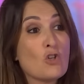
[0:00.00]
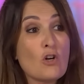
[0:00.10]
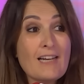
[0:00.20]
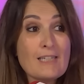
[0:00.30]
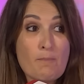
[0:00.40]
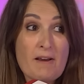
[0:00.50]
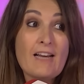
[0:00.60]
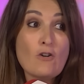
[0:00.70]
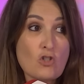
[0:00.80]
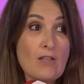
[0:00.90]
historia que eh,
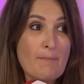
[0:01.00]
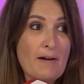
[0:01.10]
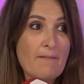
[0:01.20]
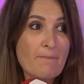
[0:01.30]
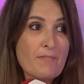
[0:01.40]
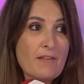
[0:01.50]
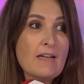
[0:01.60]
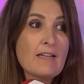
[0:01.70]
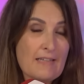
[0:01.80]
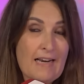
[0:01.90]
explica no
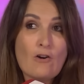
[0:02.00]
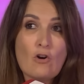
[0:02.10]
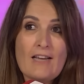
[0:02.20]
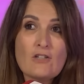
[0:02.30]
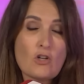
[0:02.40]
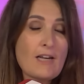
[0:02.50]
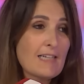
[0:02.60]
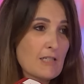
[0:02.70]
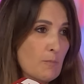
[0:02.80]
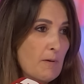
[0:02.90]
Políticas, ¿eh? Claro, la
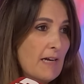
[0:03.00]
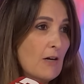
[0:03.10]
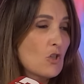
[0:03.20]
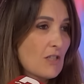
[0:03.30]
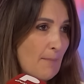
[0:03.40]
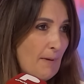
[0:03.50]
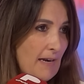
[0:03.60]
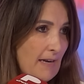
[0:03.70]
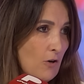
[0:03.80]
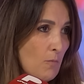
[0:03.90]
historia que explica no está
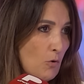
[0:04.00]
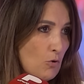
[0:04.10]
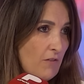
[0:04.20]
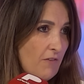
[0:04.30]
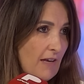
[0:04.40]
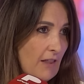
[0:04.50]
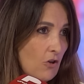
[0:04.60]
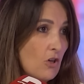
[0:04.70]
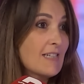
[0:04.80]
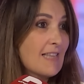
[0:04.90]
mal, ¿eh? Como
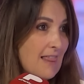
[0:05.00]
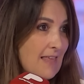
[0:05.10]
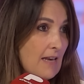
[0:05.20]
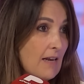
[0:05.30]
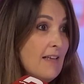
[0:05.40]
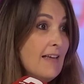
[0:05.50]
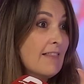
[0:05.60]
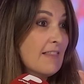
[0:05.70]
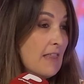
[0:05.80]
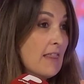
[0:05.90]
justificación, es decir,
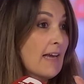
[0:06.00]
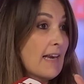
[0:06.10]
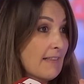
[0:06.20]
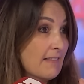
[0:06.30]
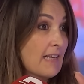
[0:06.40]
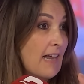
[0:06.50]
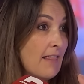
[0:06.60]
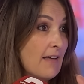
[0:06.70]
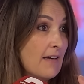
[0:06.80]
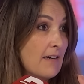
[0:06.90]
dice que la
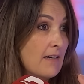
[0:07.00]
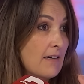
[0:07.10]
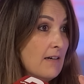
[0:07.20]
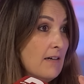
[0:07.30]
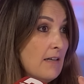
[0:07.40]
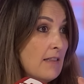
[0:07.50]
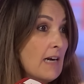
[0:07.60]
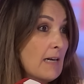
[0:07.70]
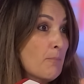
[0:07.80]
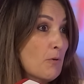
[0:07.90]
entrada. Sí, sí, sí, sí,
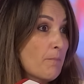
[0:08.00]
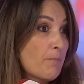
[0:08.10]
para que, no